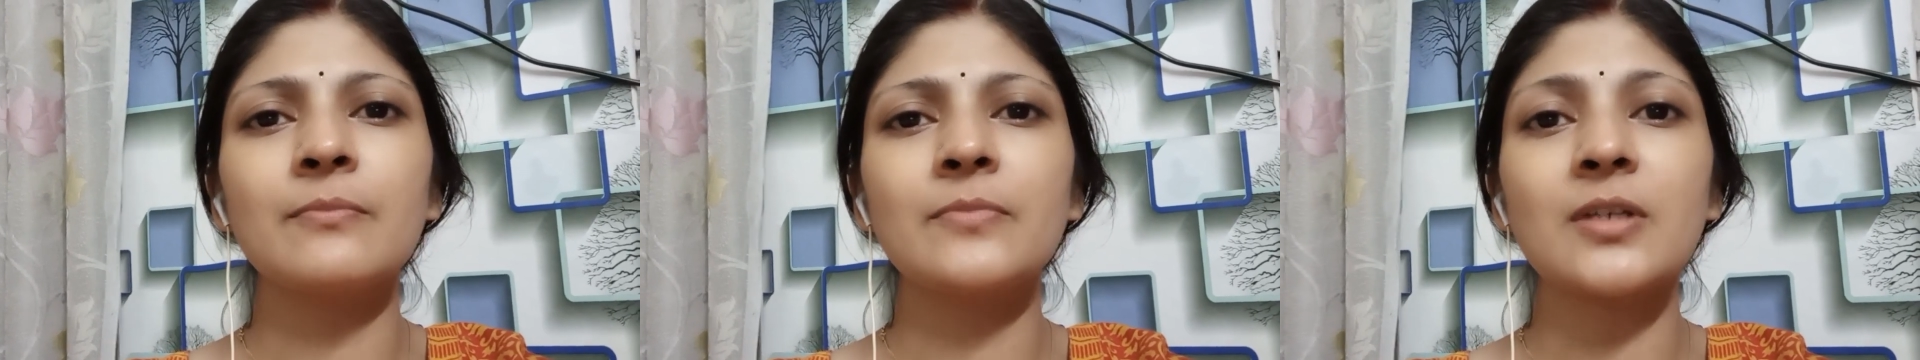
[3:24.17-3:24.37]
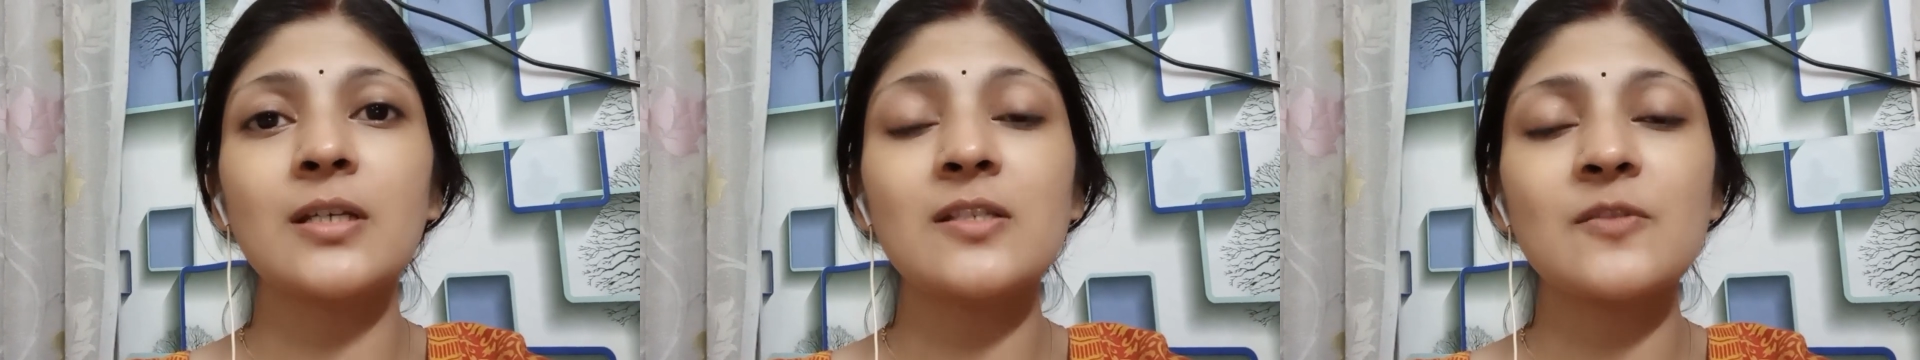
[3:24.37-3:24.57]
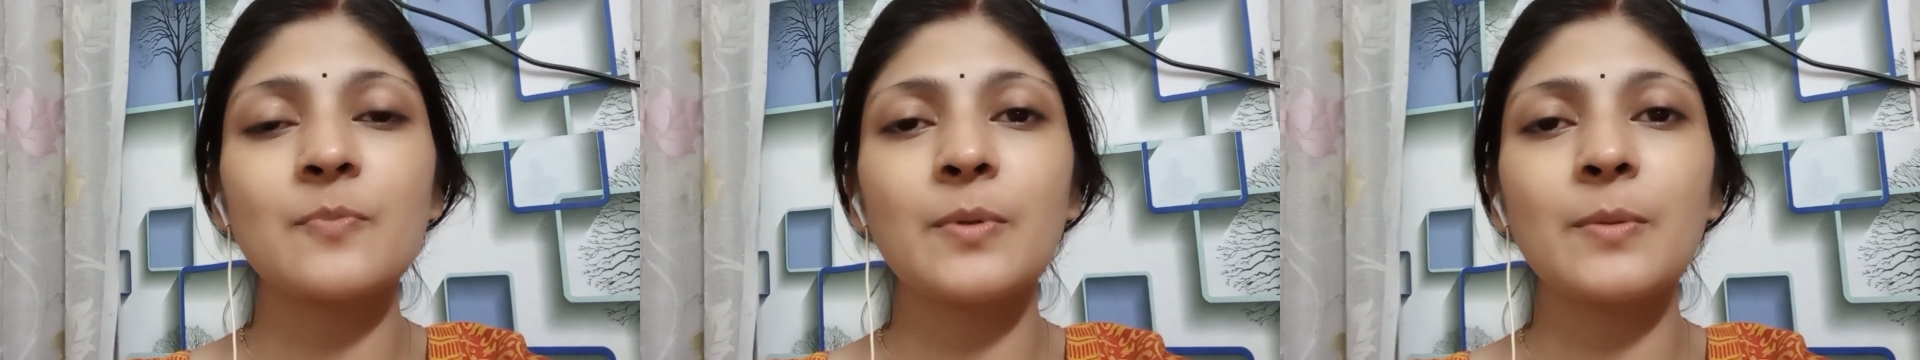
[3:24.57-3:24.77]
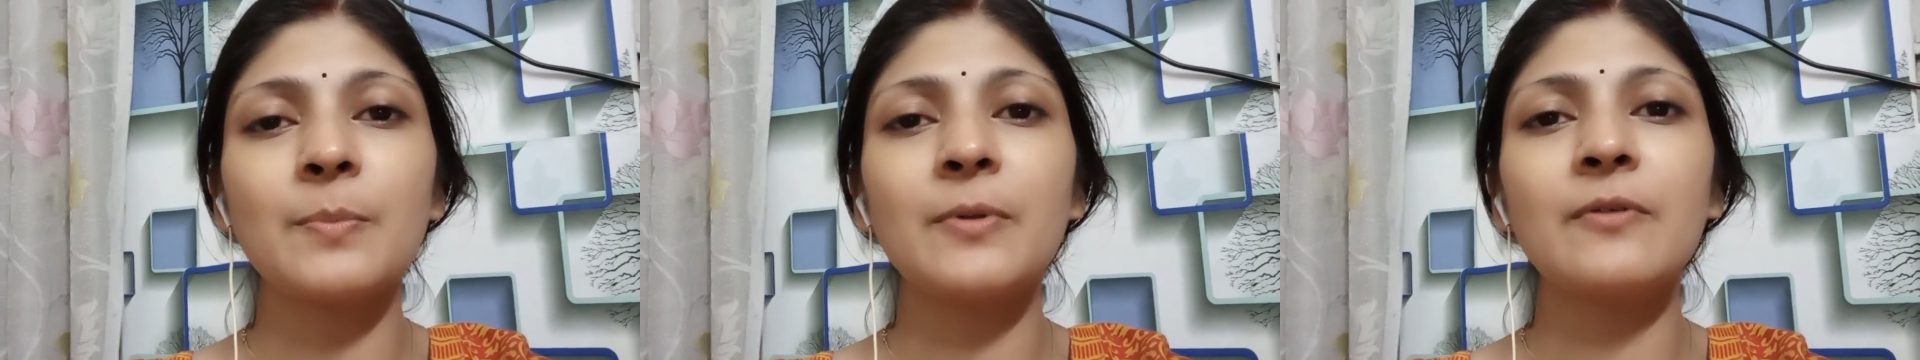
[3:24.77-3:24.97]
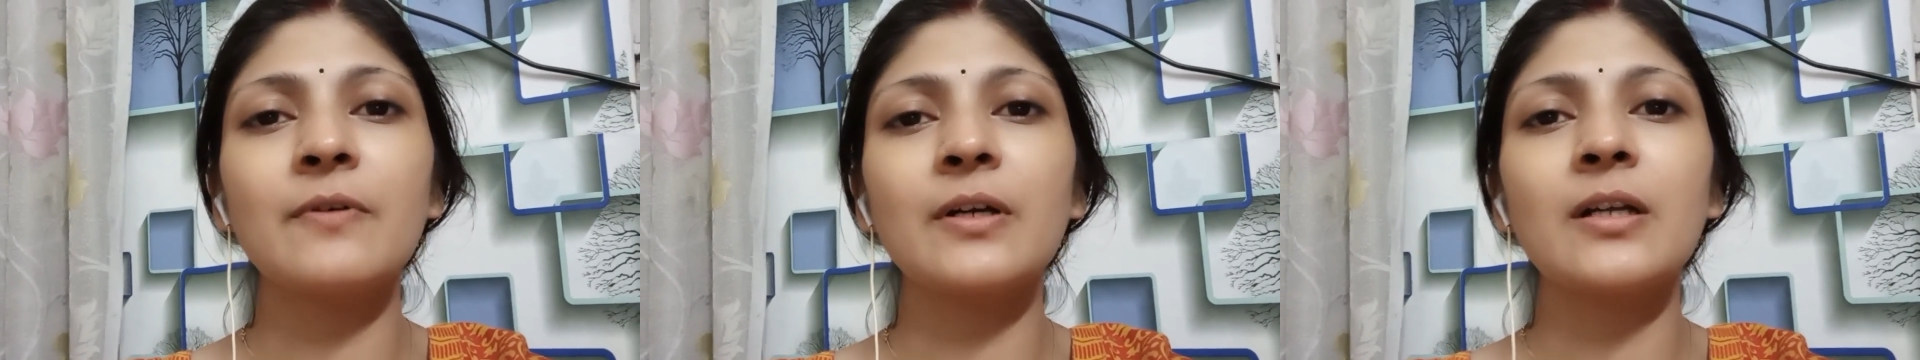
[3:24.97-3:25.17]
टेस्ट पेपर
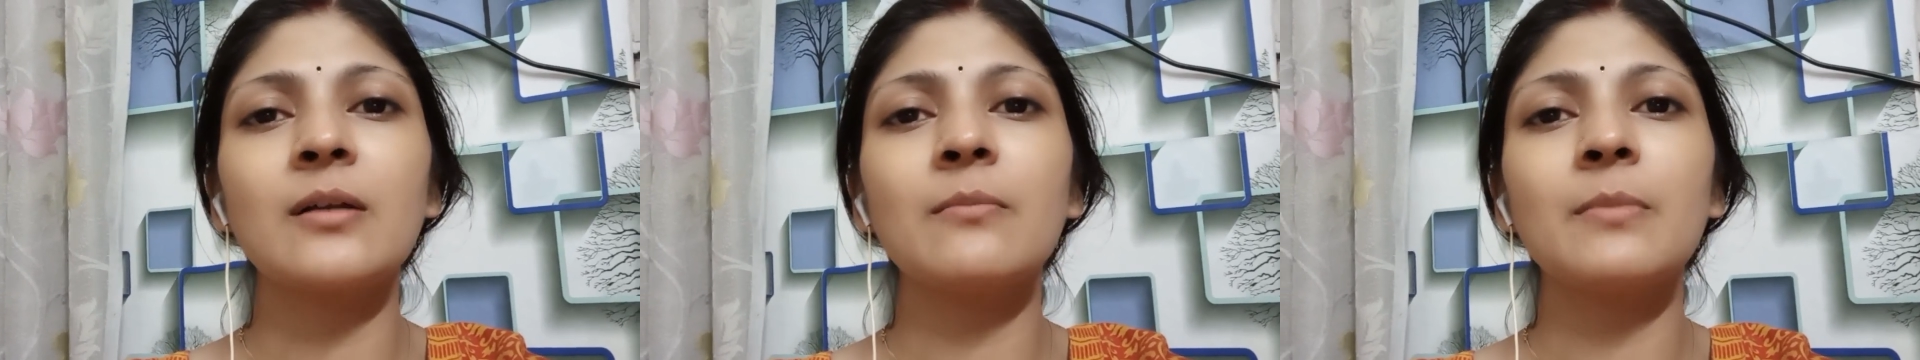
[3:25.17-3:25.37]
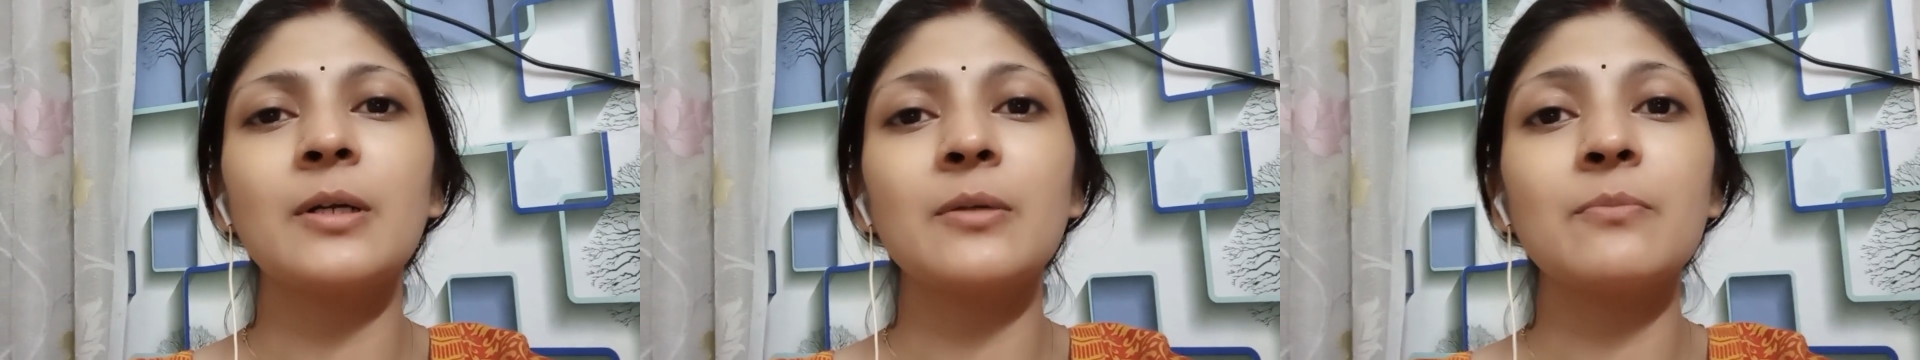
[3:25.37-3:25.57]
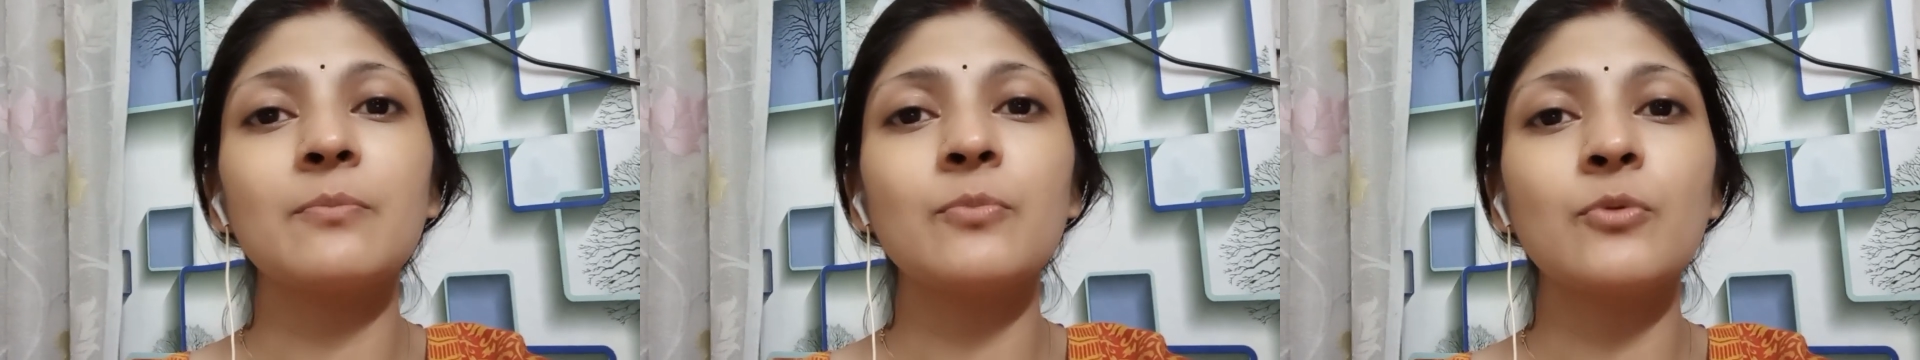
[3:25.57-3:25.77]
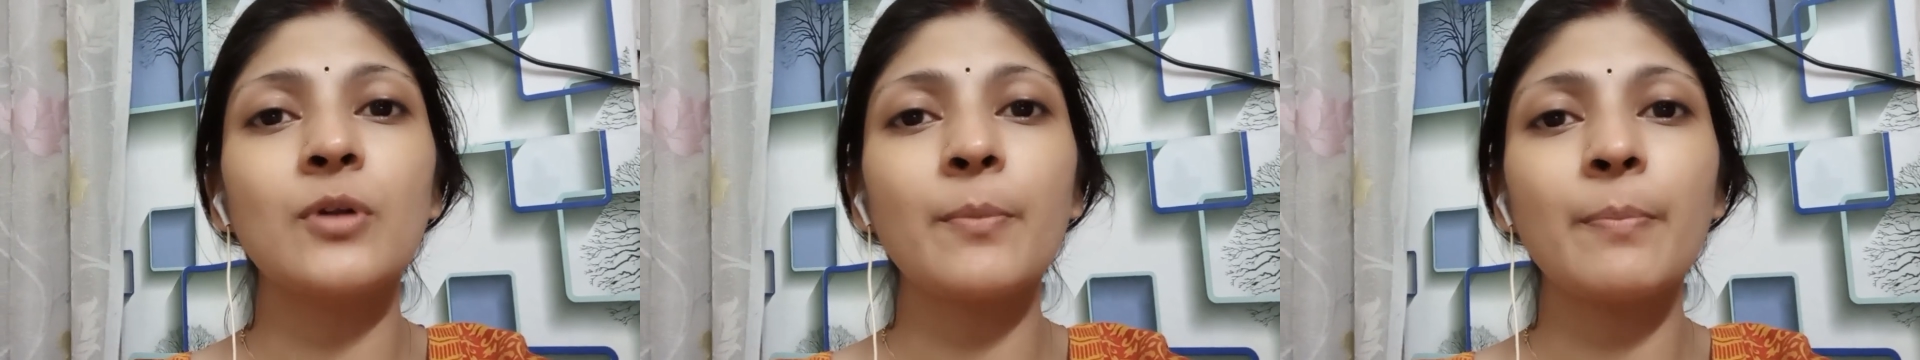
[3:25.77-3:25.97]
वगैरह मैडम पूरा